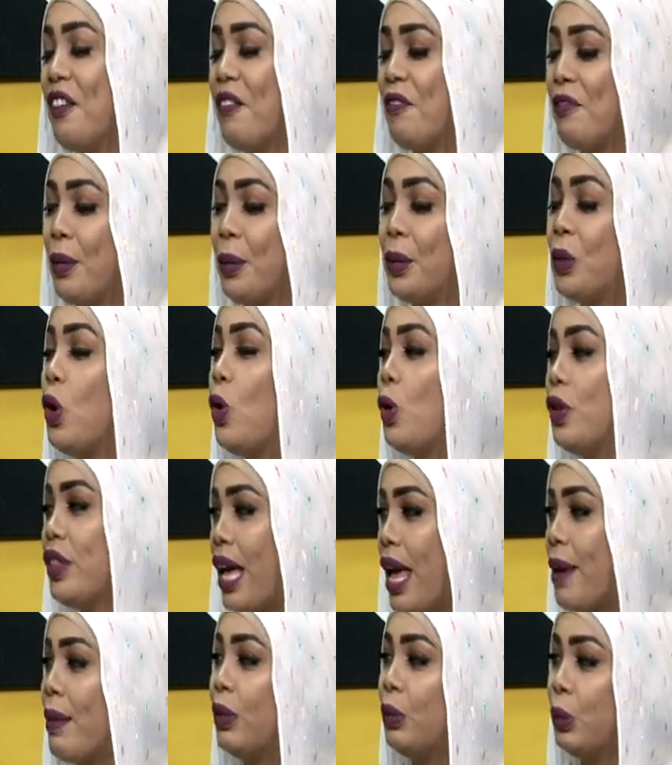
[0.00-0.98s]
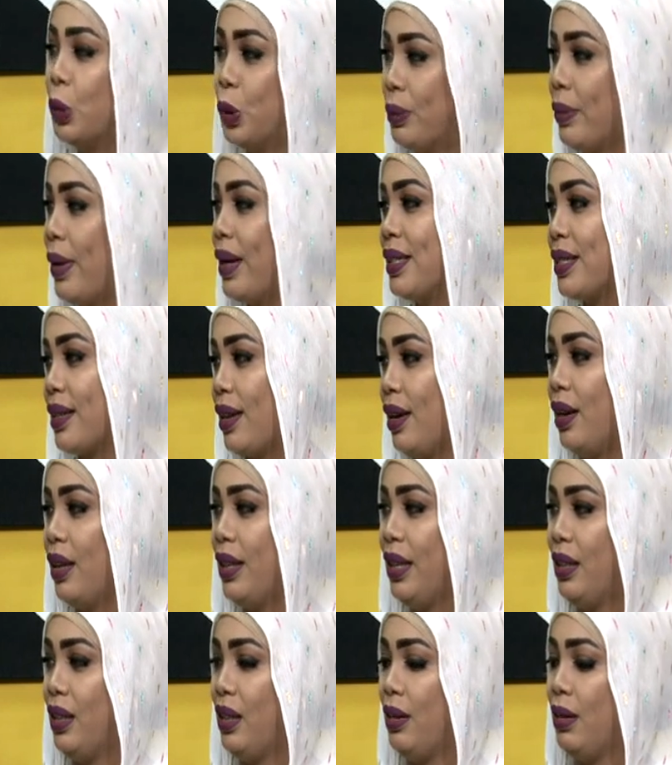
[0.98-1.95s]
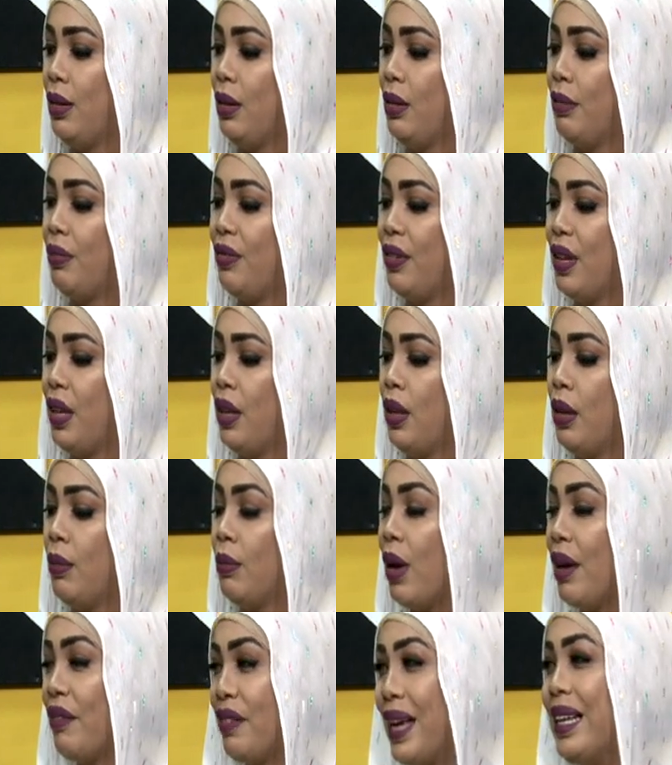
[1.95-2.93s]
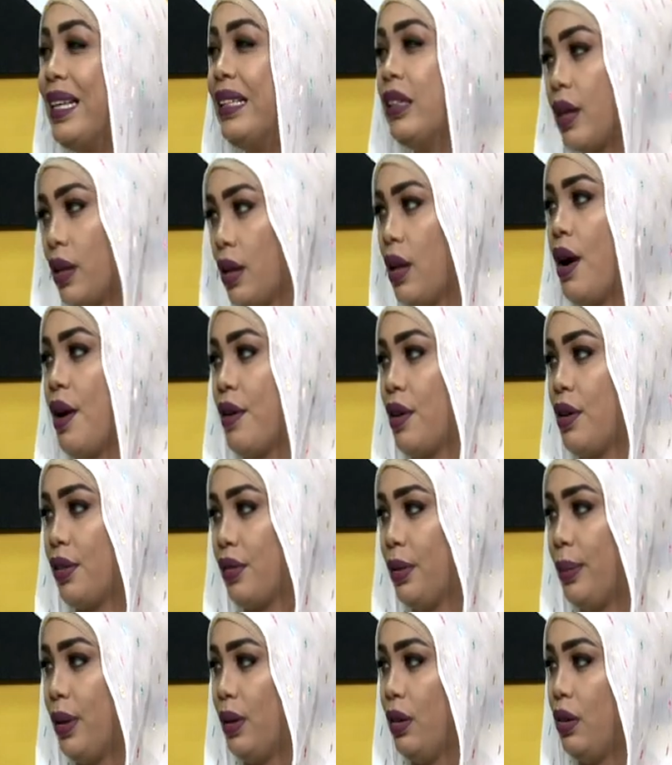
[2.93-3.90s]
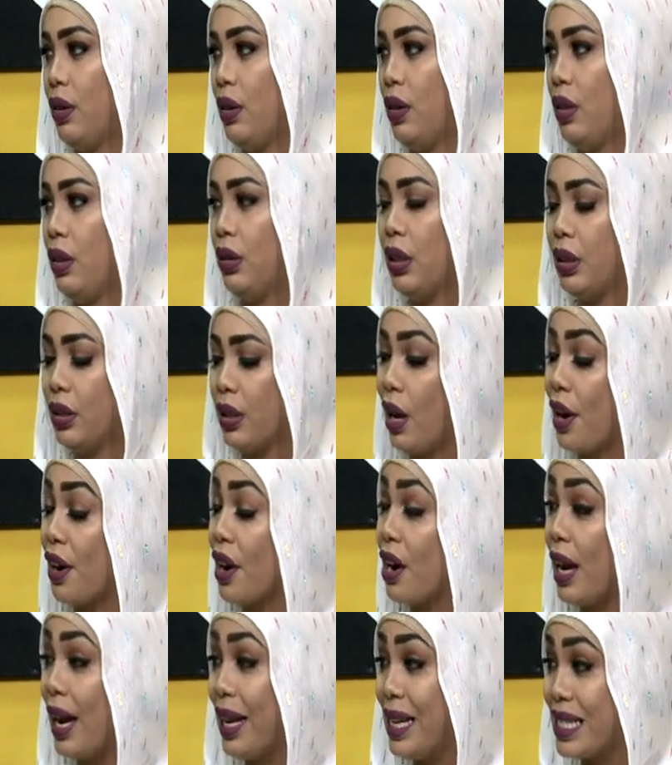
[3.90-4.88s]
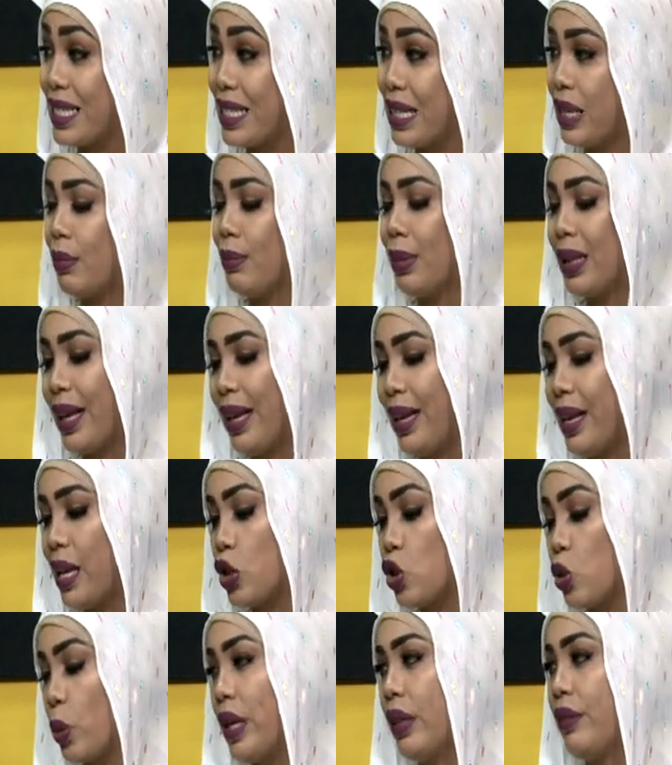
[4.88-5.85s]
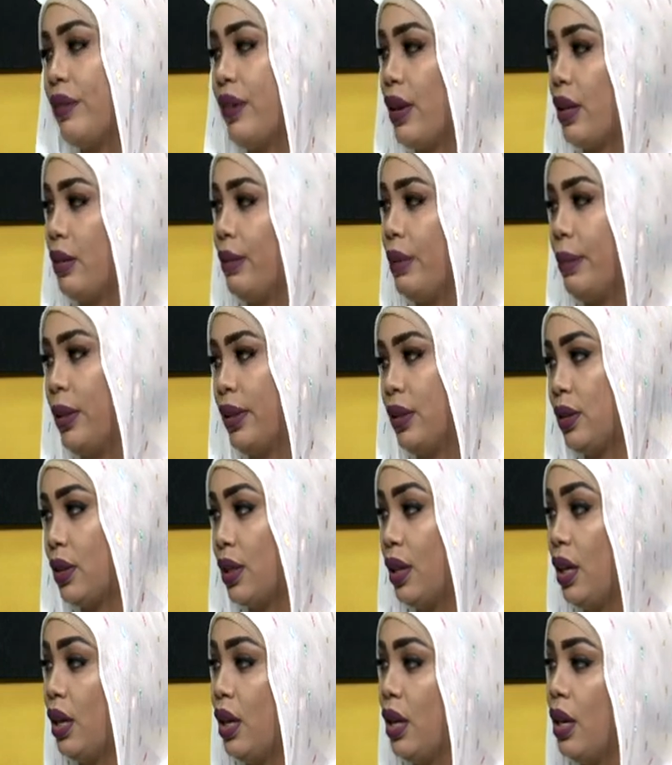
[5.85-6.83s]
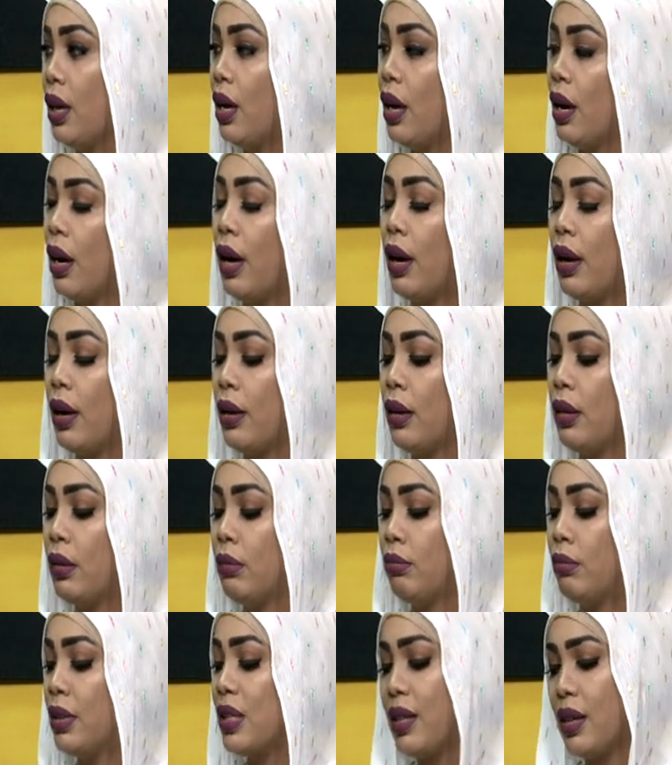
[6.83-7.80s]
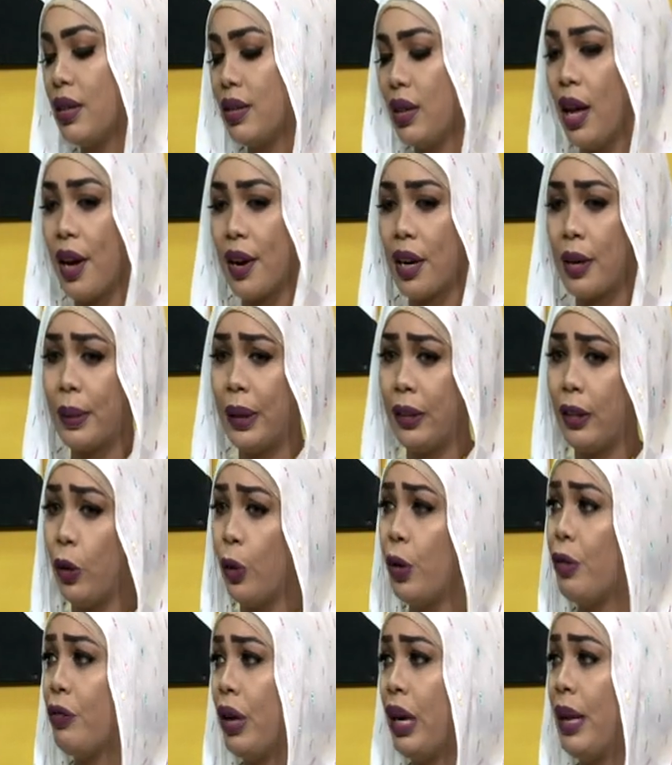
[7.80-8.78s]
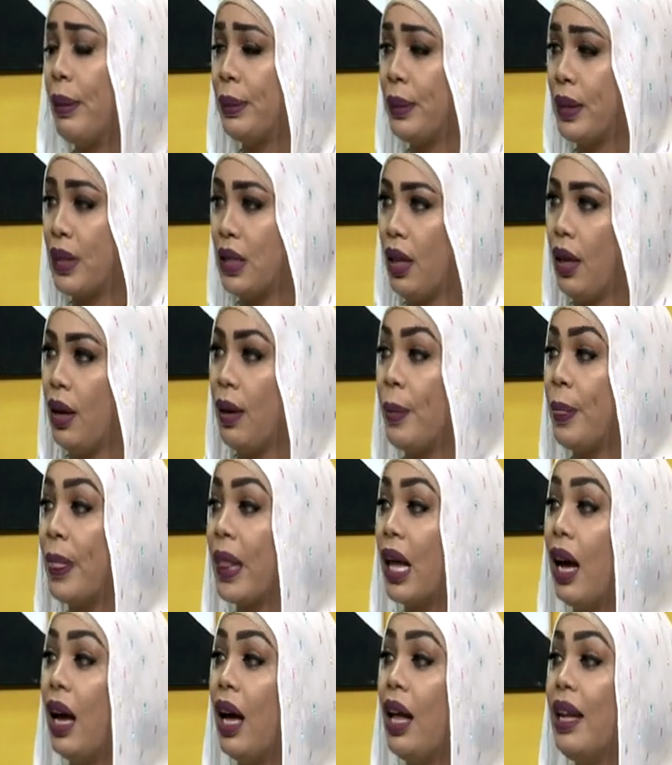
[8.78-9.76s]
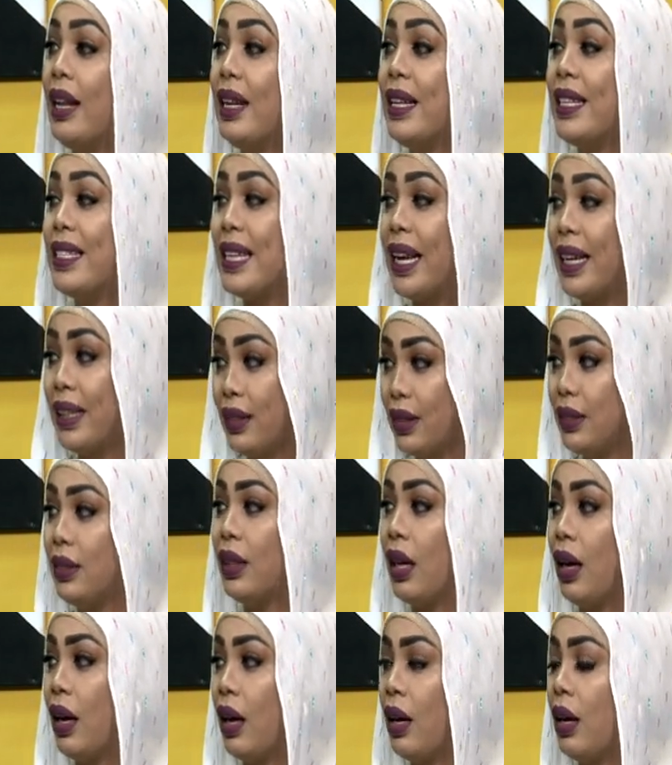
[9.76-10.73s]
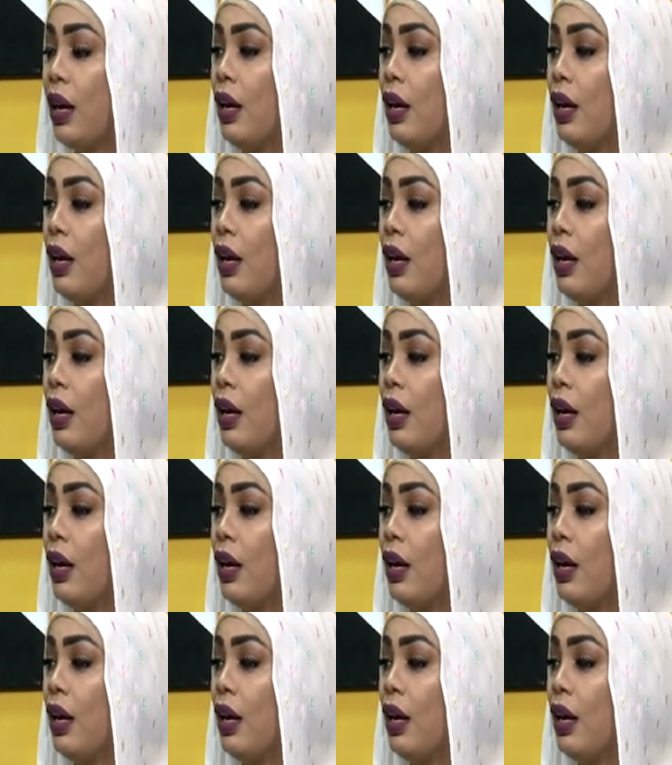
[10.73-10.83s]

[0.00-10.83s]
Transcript: فبتكون دائما متماسكه يعني في نعم. ما في اي درجه حراره طبعا درجه الحراره عاليه شيء بتخليها شويه تفكر من بعض آه بس درجه الحراره بتاعت الغرفه لا ما بتسيح نعم. الزايدينها